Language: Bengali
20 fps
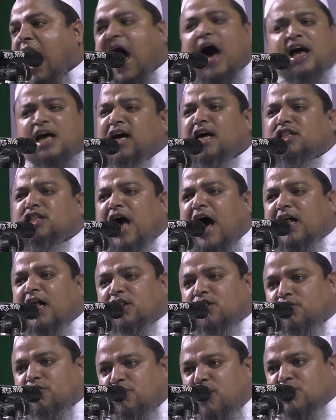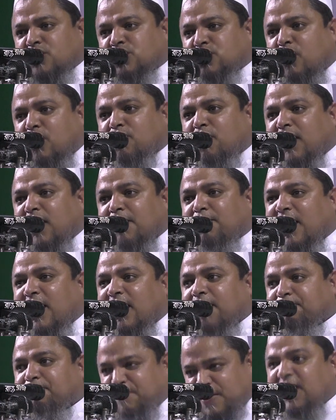আকিদাত নষ্ট করে
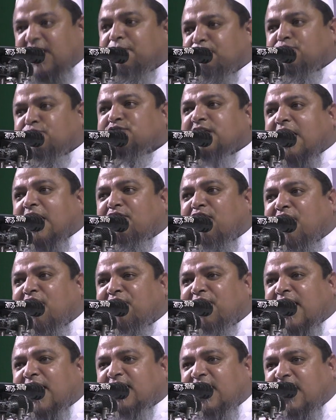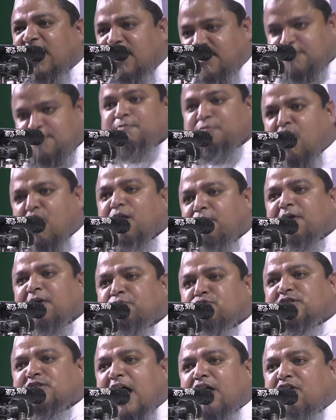বলে পীর পূজা করো নাকি মলবি
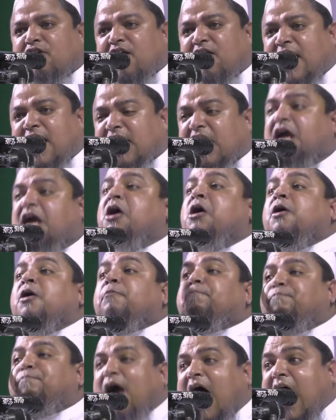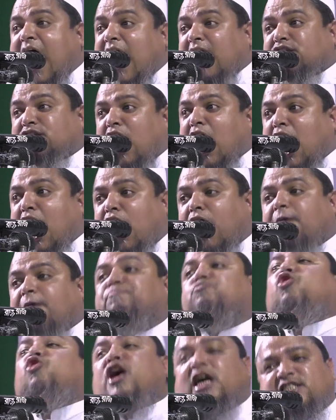পূজা করো নাকি
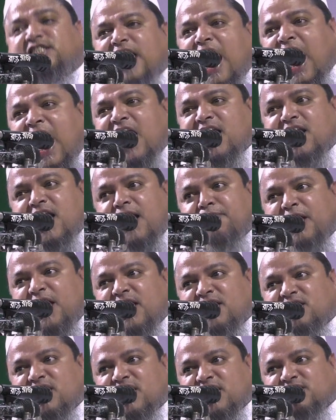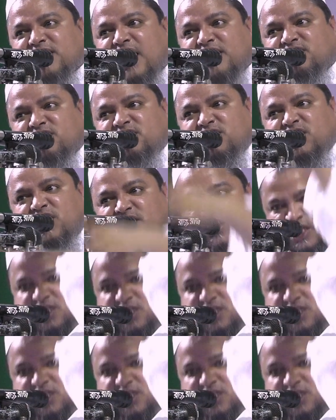তুই জাহান নামের দিকে যাচ্ছিস